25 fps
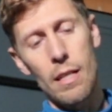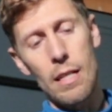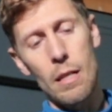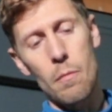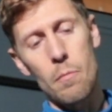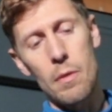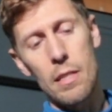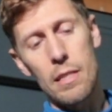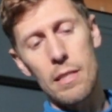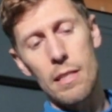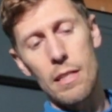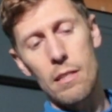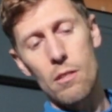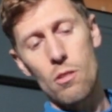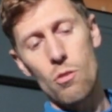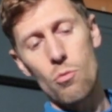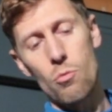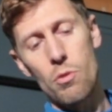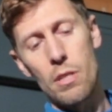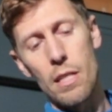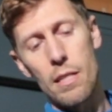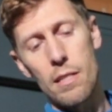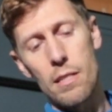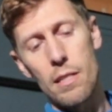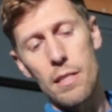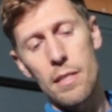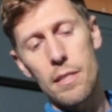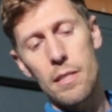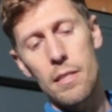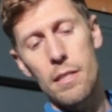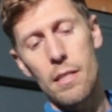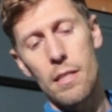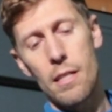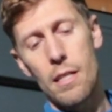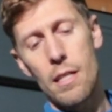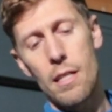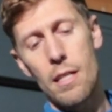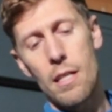kann man den
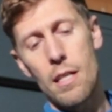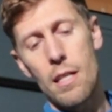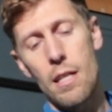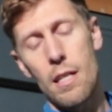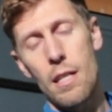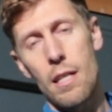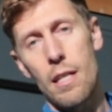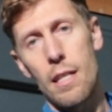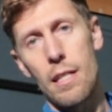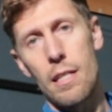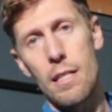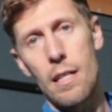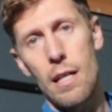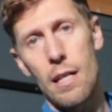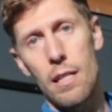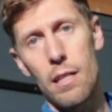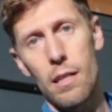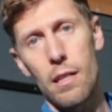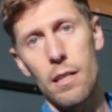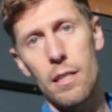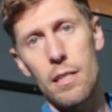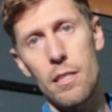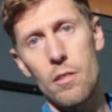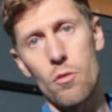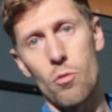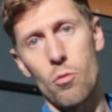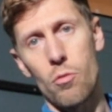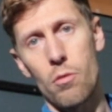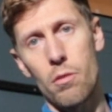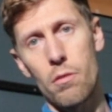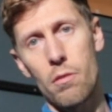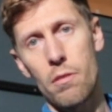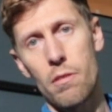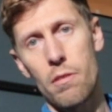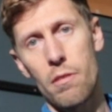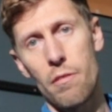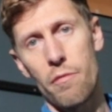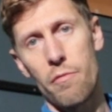zusätzlich in alle
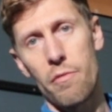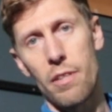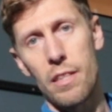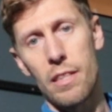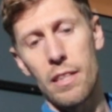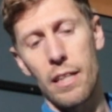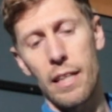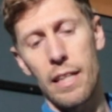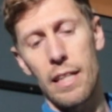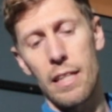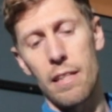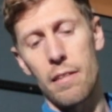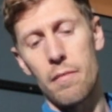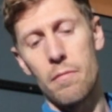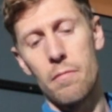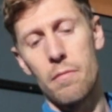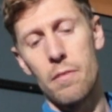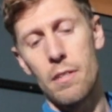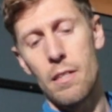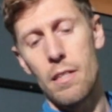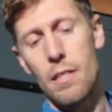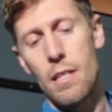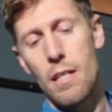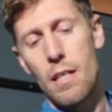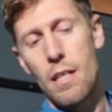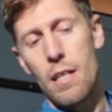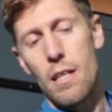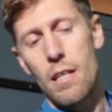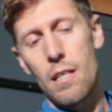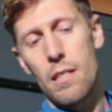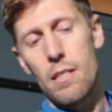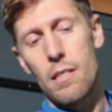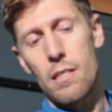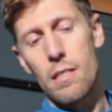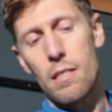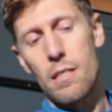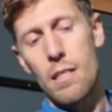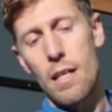Richtungen verdrehen
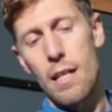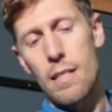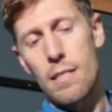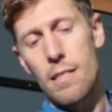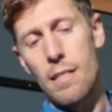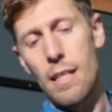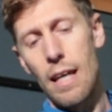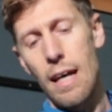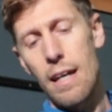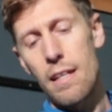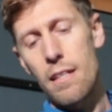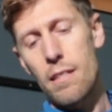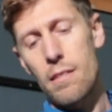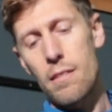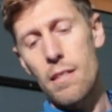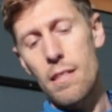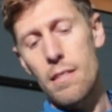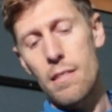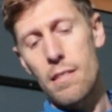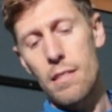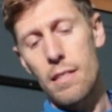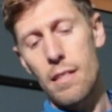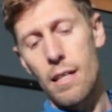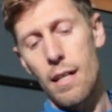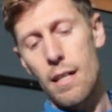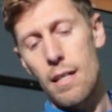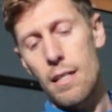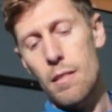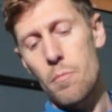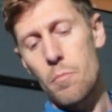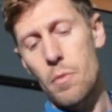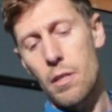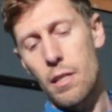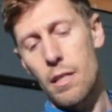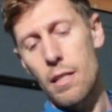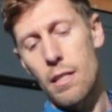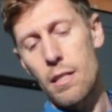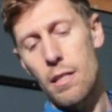heißt 360 Grad.
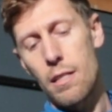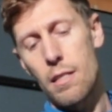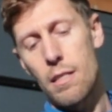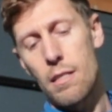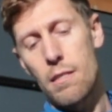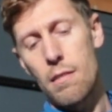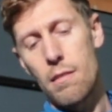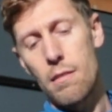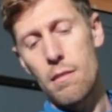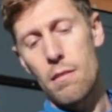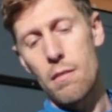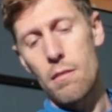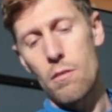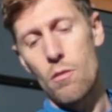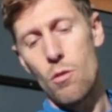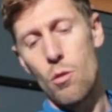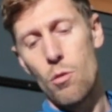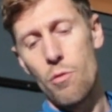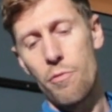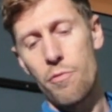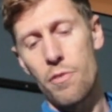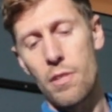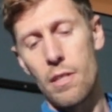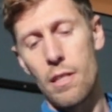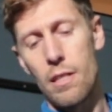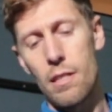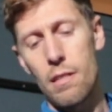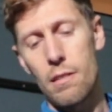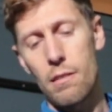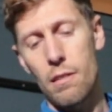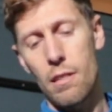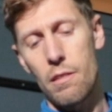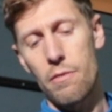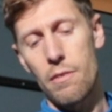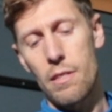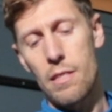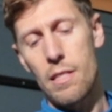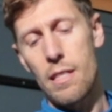Man kann diesen Lüfter
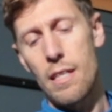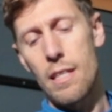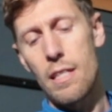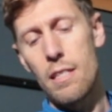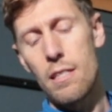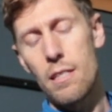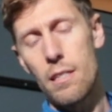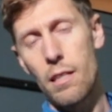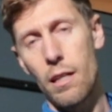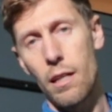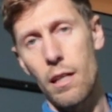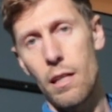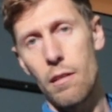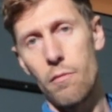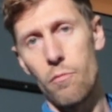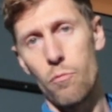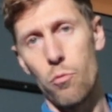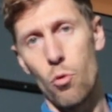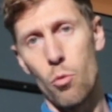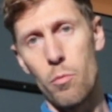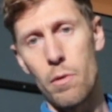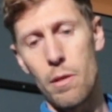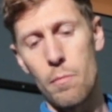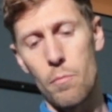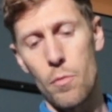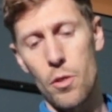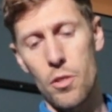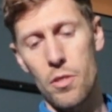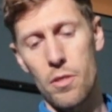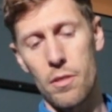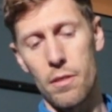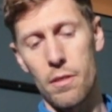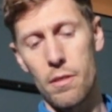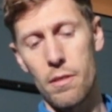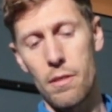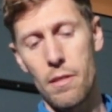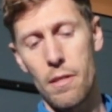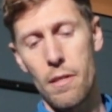quasi hindrehen, wo man
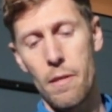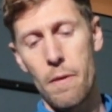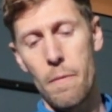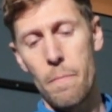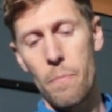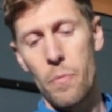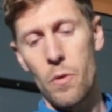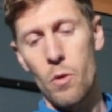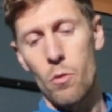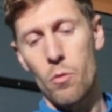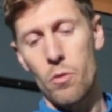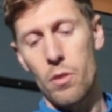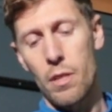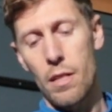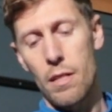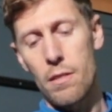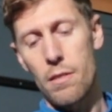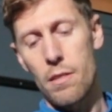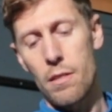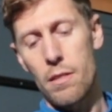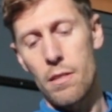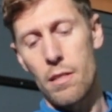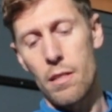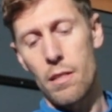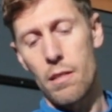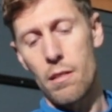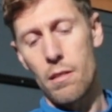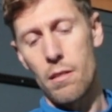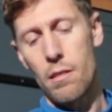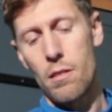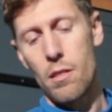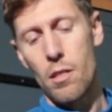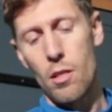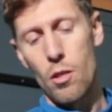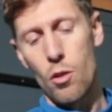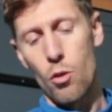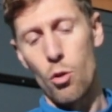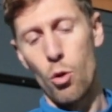möchte und kann sich den
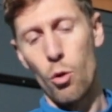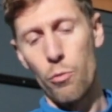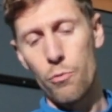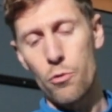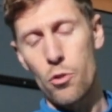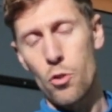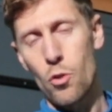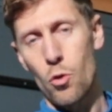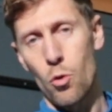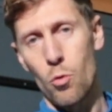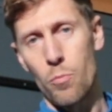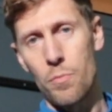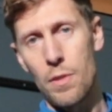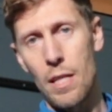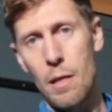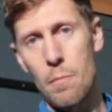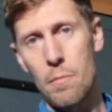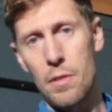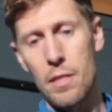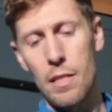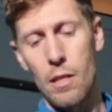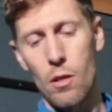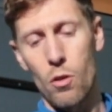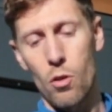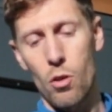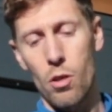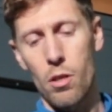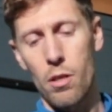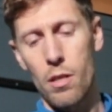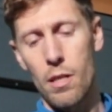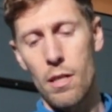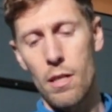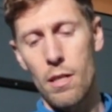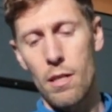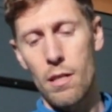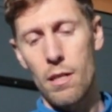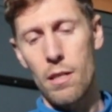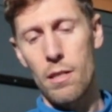Luftstrom damit auch
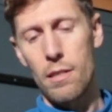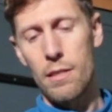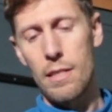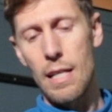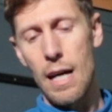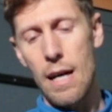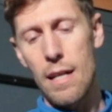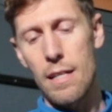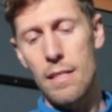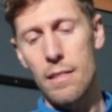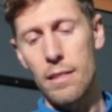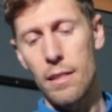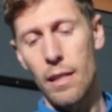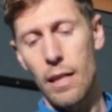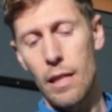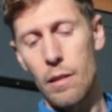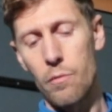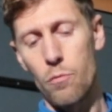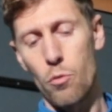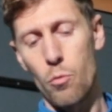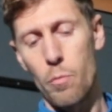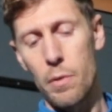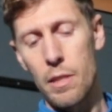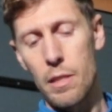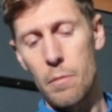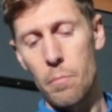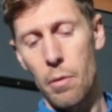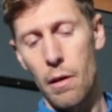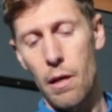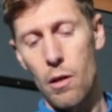dahin drehen, wo man ihn